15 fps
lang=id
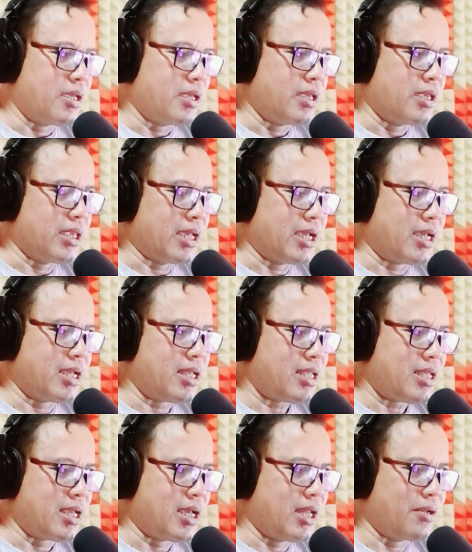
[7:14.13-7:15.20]
Iya,
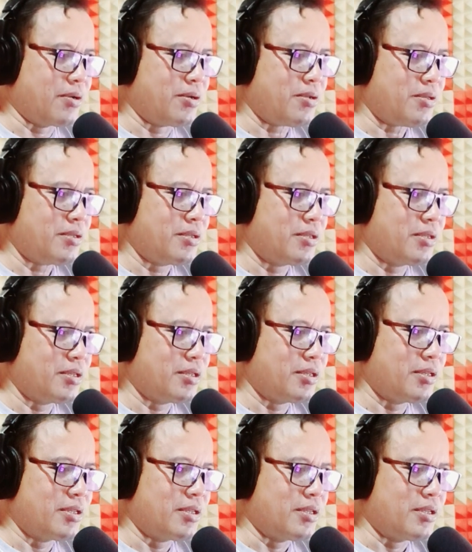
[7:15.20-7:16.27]
halo.
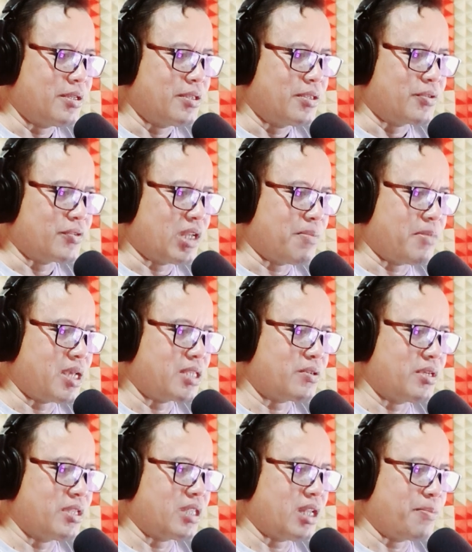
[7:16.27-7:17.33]
Sudah
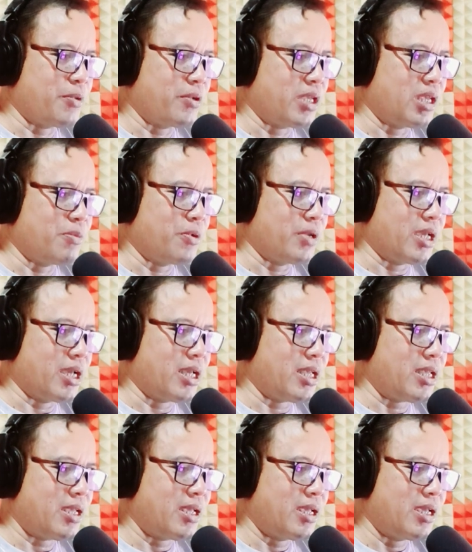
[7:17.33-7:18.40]
masuk ini teleponnya Ibu ya.
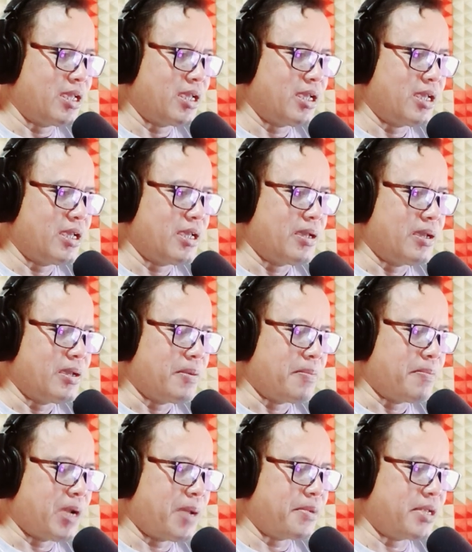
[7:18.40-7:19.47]

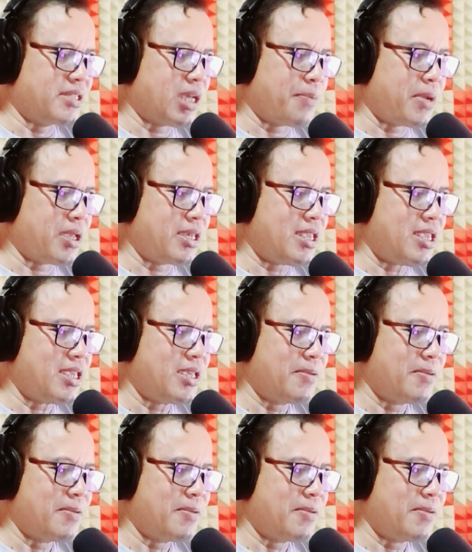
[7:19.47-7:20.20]
Maaf dengan siapa ini?